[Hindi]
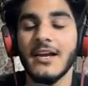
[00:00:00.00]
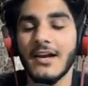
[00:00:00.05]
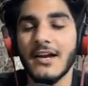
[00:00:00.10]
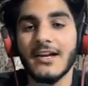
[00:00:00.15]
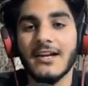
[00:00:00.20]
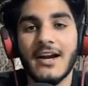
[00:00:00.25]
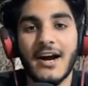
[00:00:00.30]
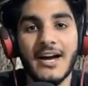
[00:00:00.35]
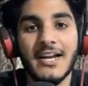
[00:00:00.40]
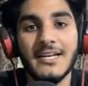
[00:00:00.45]

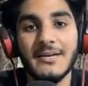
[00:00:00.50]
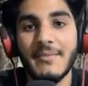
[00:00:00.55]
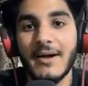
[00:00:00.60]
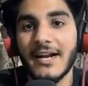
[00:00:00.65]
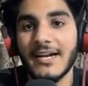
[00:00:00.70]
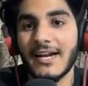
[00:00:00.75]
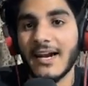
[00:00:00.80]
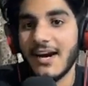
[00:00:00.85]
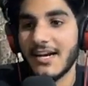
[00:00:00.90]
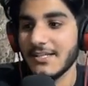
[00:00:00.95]
खाली
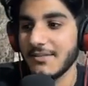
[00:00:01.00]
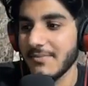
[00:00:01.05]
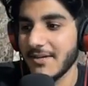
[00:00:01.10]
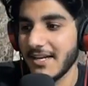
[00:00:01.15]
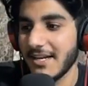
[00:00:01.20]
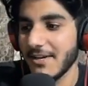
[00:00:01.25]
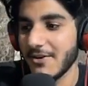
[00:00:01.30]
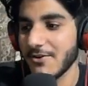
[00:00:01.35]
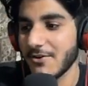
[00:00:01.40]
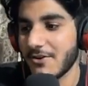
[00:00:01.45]
बैठा आदमी
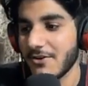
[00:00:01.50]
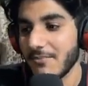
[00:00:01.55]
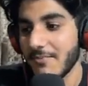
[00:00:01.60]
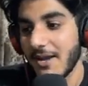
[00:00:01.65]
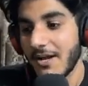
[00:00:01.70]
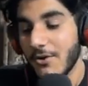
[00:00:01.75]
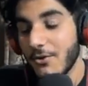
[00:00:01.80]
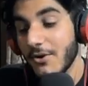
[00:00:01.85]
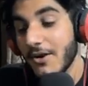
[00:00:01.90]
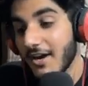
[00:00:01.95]
नहीं हूँ मैं
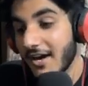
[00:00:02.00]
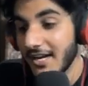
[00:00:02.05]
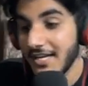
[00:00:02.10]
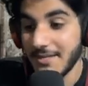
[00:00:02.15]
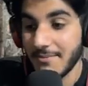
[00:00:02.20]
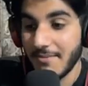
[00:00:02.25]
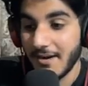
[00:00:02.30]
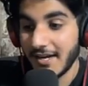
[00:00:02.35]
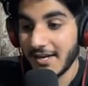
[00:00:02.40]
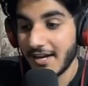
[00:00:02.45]
कोई खाली
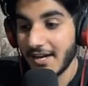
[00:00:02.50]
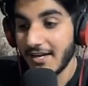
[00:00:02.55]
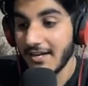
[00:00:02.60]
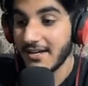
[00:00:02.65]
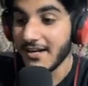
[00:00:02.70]
बैठा